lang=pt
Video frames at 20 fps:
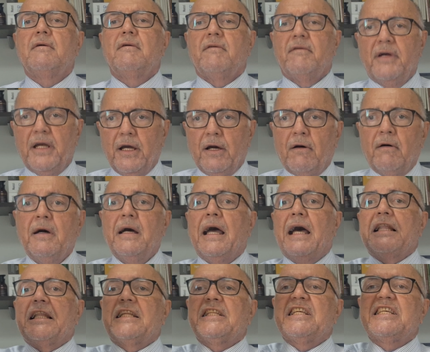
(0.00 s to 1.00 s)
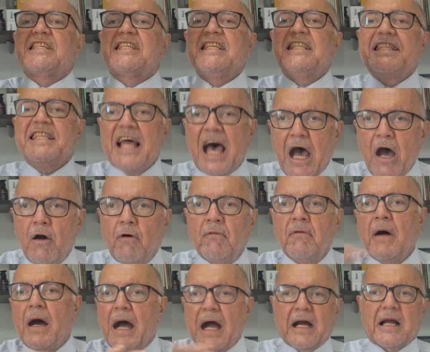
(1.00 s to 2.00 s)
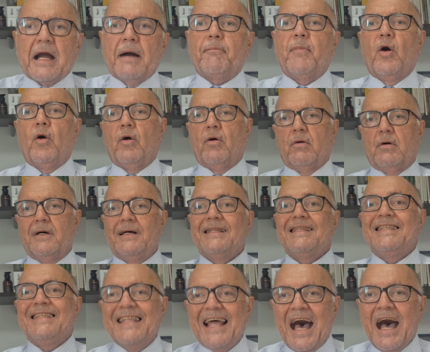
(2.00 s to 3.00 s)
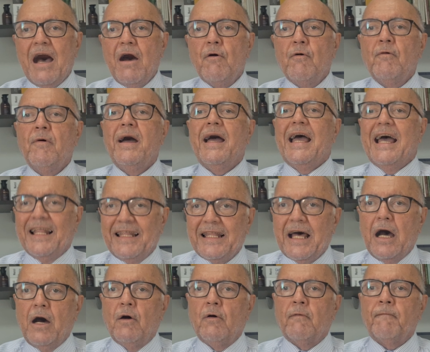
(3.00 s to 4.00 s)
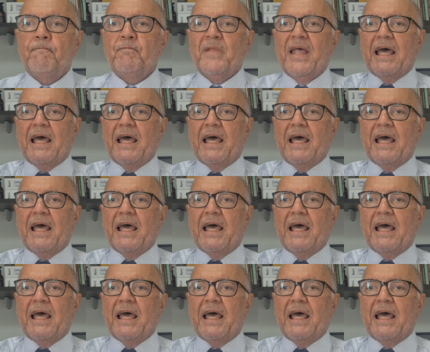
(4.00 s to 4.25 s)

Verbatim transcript: Viu? Ela disse não, acabou. Não é não.